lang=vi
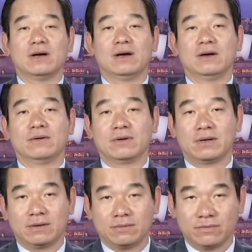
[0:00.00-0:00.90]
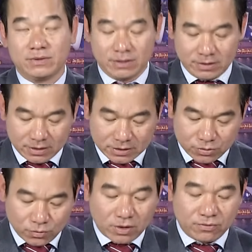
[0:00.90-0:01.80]
uh, giữa
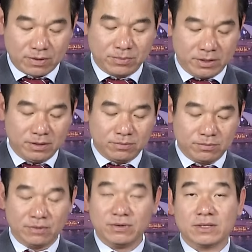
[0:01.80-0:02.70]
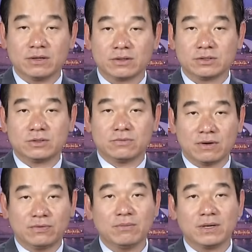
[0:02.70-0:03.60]
Trung Quốc và Mỹ bởi vì
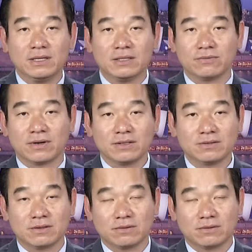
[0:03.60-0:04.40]
về phía Mỹ thì vẫn